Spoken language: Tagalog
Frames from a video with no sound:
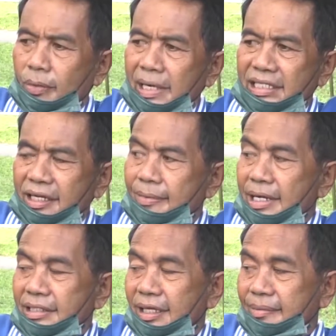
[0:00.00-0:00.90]
Kung
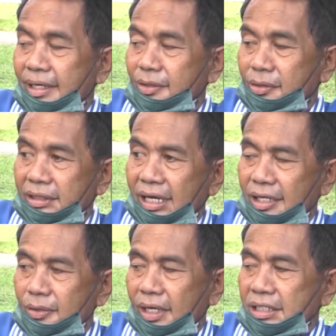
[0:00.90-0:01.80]
magsama-sama yung
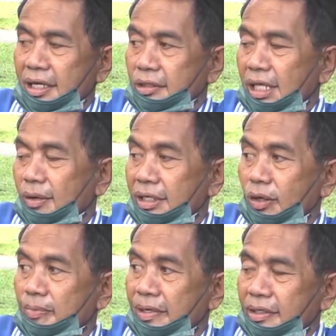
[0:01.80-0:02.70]
tayo at sa
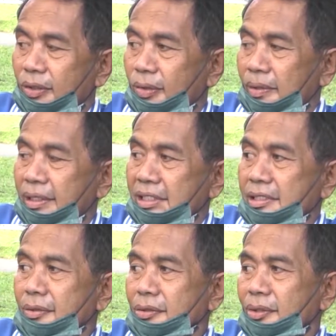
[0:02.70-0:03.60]
ng gobyerno, eh
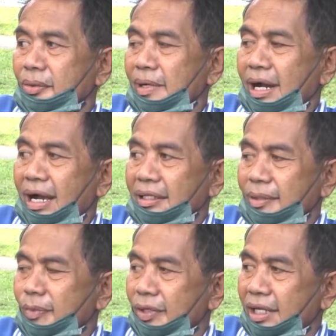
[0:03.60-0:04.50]
siguro maangat
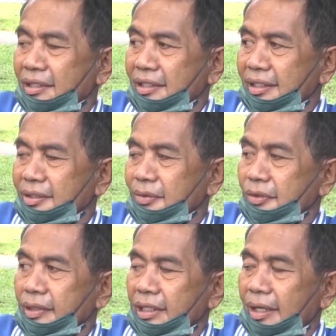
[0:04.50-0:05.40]
ang buhay natin o
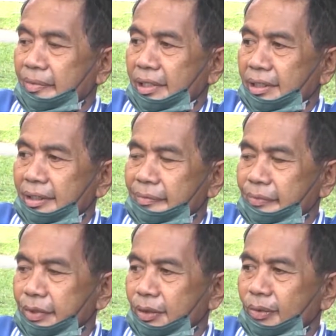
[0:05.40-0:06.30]
yung kinamik.
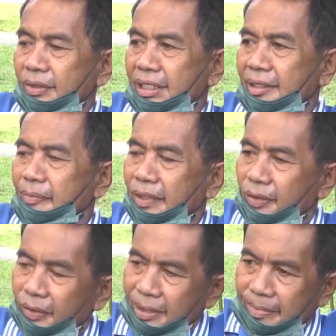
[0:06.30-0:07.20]
Pero kung hindi,
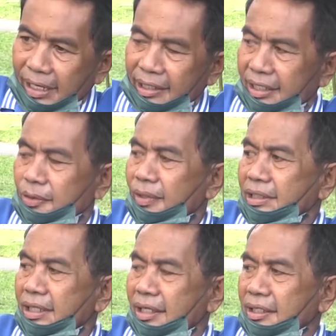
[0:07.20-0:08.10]
yung iba, ganito
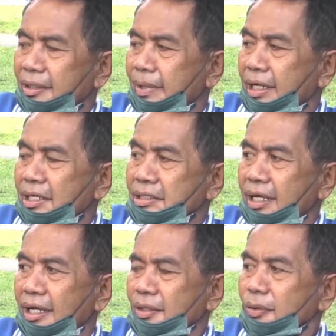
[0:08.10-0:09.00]
ganyan, hindi
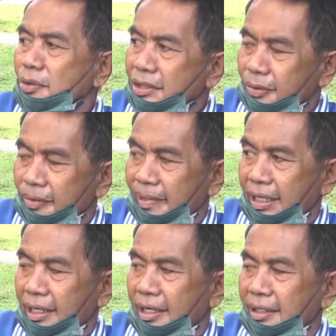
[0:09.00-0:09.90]
magkaisa, doon siguro
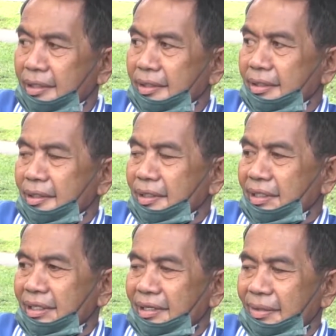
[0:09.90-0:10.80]
mag, ah,
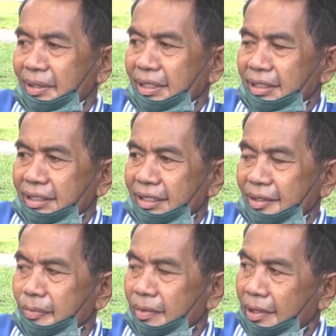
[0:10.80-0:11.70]
hindi, hindi
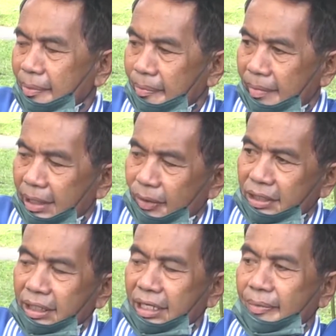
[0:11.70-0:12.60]

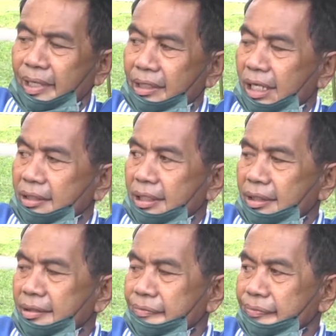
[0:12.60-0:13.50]
magkuhan yung kinamik
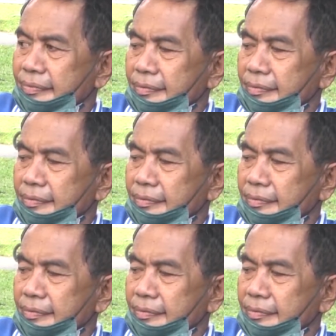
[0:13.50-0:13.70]
natin.